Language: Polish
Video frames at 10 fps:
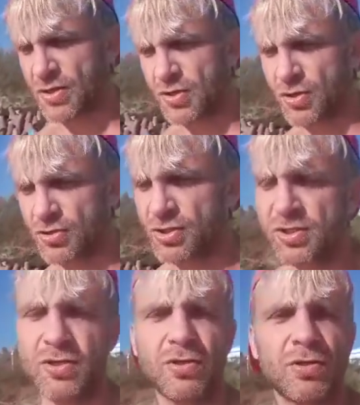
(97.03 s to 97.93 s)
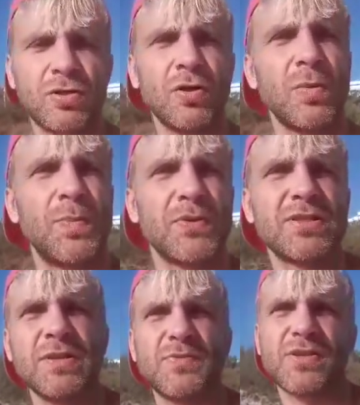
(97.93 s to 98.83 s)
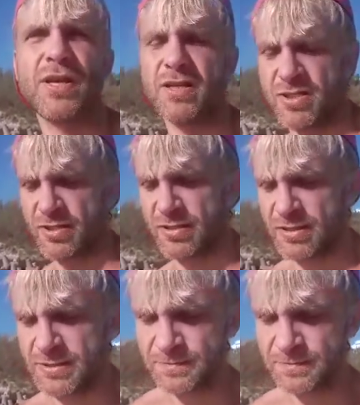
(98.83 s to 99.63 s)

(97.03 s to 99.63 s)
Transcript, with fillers: i koń to polski przyjaciel.